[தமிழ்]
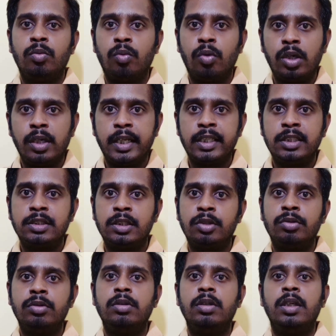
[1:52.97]

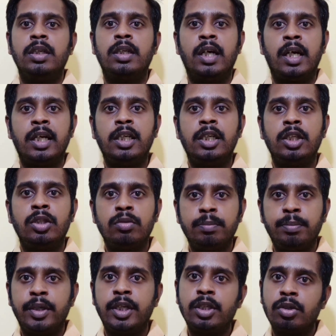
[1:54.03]
வோல்டேஜையும் கரண்ட்டையும்
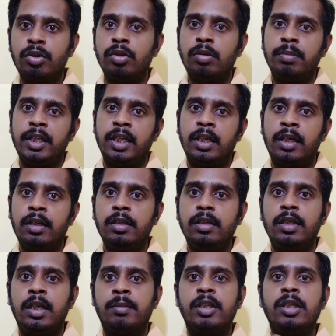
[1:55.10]
பெருக்கணும் அப்படின்னா
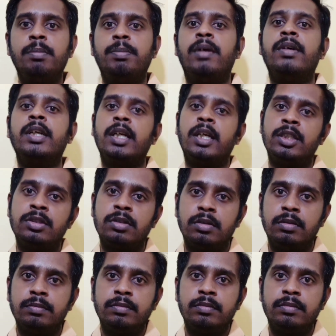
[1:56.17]
நமக்கு பவர் கிடைச்சிடும்